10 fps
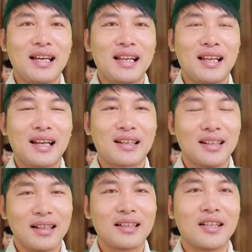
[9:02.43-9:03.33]
là
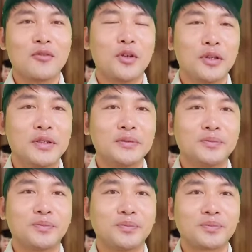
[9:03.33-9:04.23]
rất là nhiều người
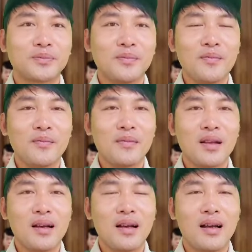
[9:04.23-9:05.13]

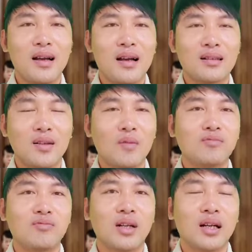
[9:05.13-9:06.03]
à,
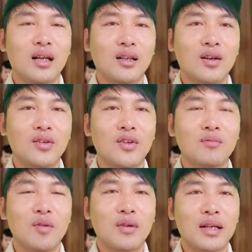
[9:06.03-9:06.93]
cùng à, có
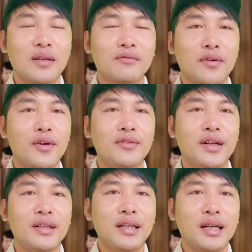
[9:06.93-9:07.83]
chung một cái niềm vui
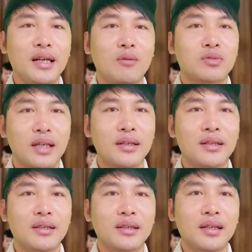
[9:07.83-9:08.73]
với à, Ngọc Trinh
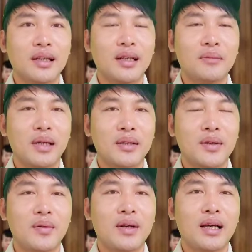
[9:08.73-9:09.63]
à, mặc
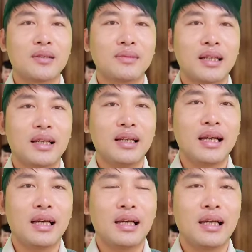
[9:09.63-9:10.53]
dù là chúng ta thấy
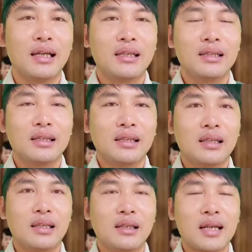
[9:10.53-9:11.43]
là
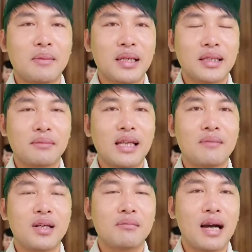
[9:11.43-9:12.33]
à, đã bị tạm
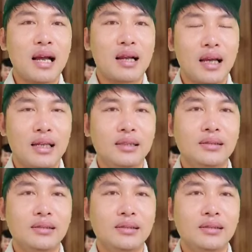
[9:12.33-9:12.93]
giam hơn 3 tháng